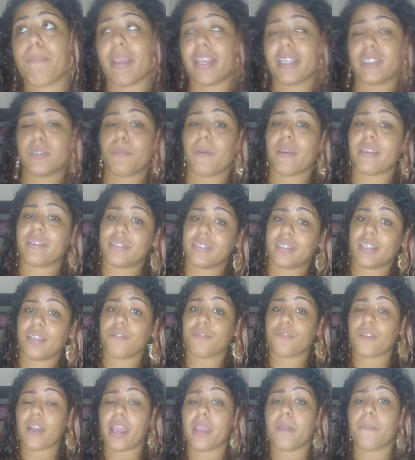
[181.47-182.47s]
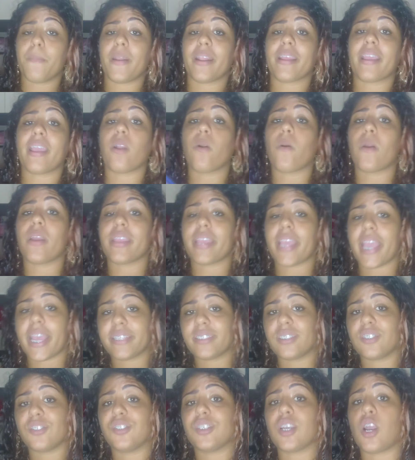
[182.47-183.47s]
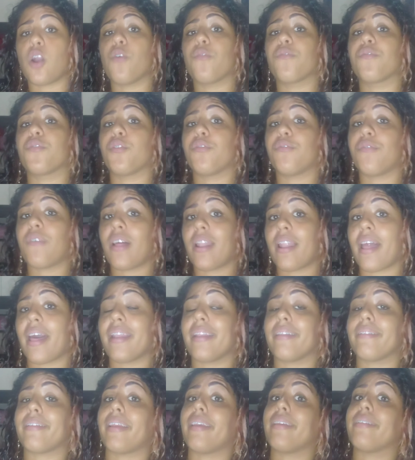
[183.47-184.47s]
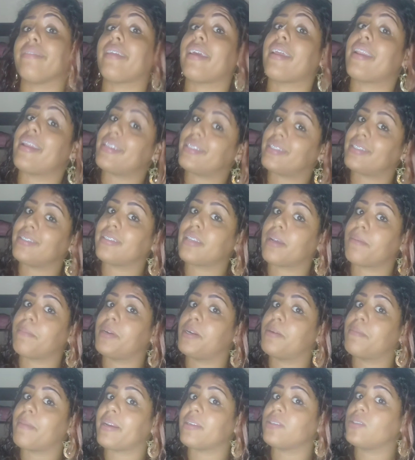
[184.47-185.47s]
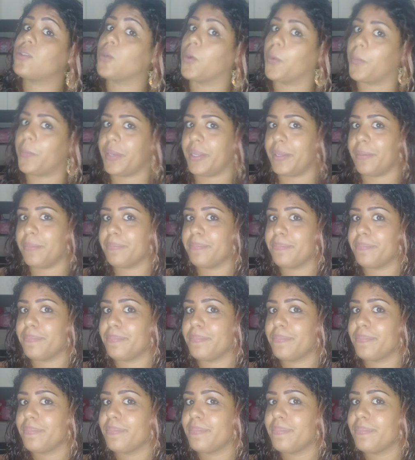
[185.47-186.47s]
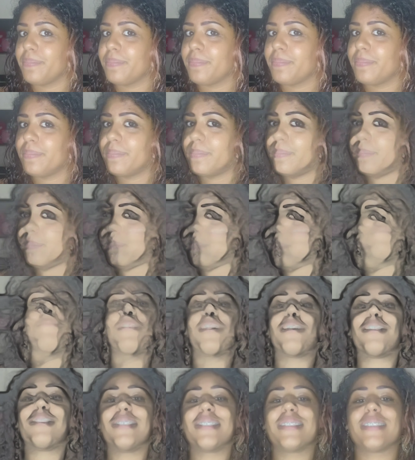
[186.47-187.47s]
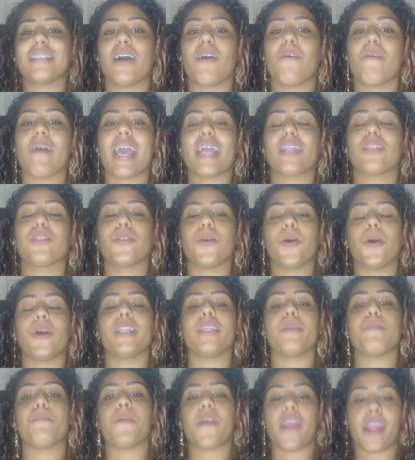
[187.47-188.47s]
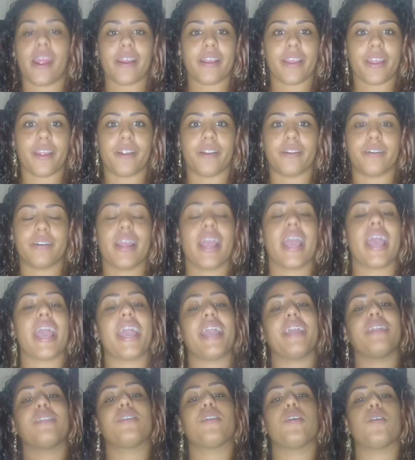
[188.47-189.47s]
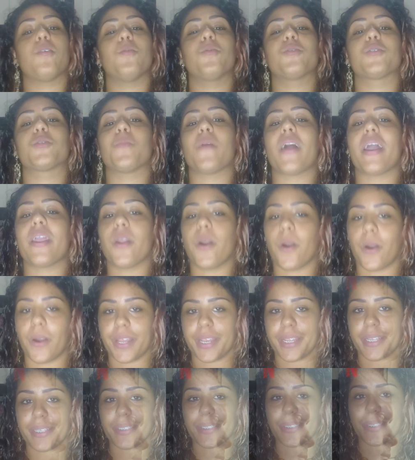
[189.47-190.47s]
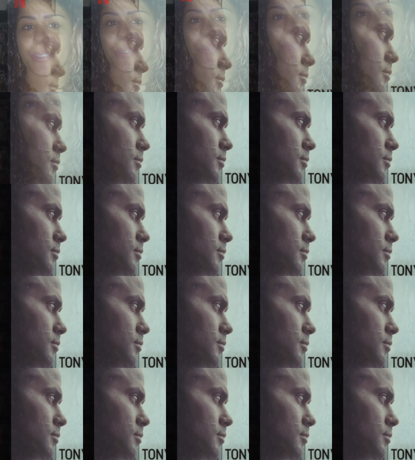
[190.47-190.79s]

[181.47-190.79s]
é bem específico aí para quem conhece, já ouviu falar e tem interesse em saber mais sobre. A outra produção é Tony Parker, Entre os Maiores.